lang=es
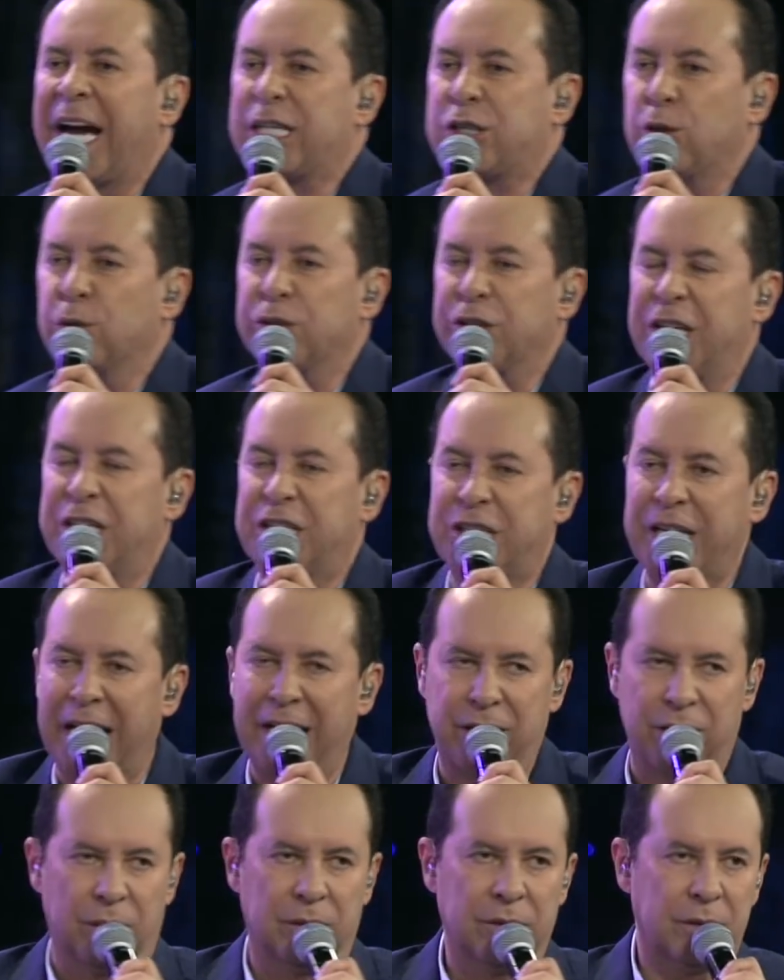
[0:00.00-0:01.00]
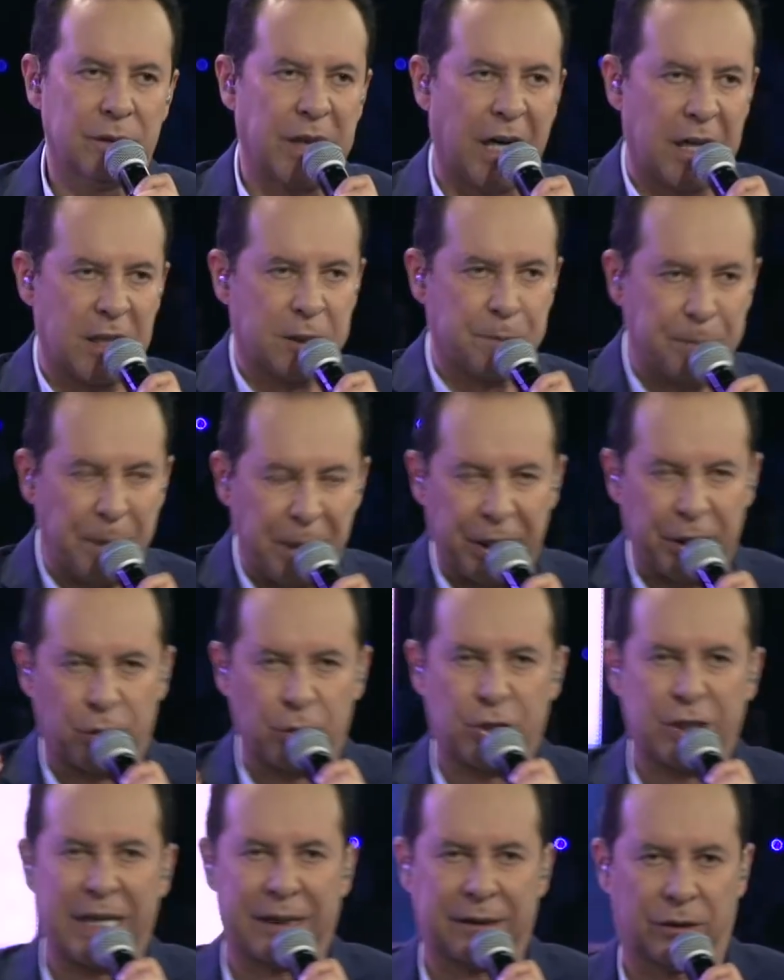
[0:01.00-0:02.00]
es un diseño del
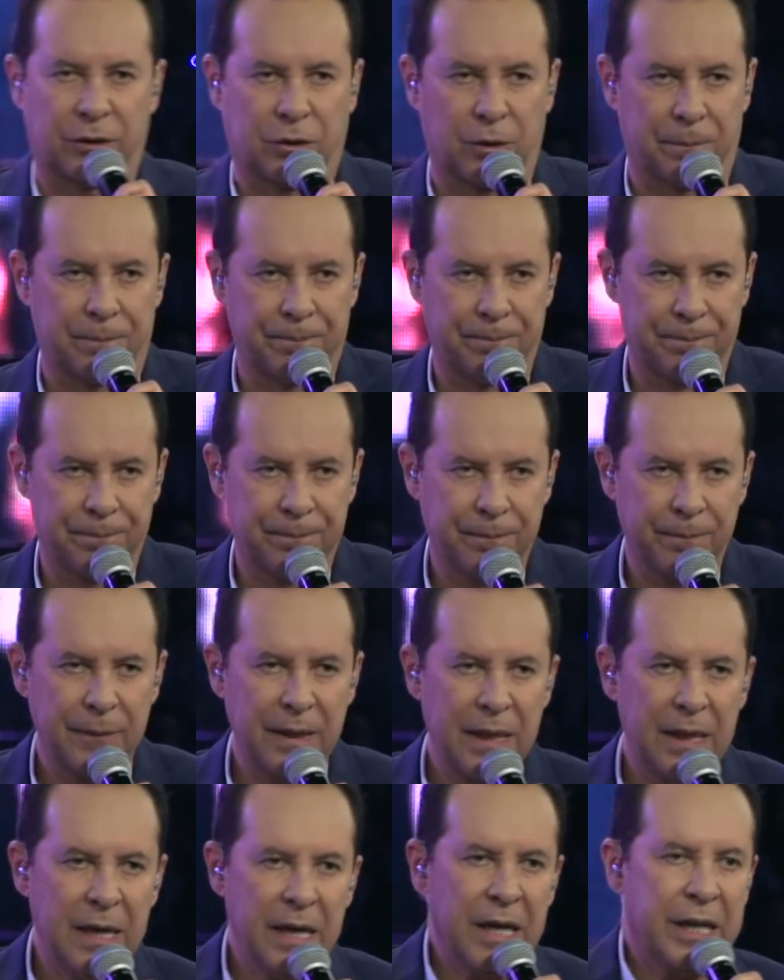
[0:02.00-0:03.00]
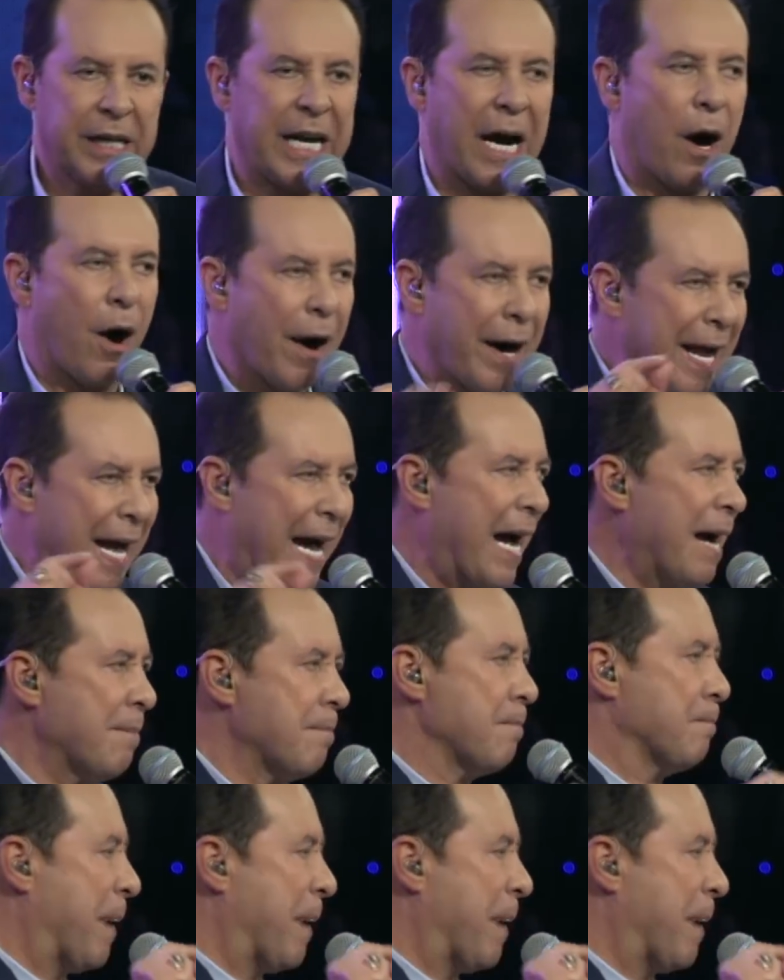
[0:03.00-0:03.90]
Espíritu Santo. Y ahora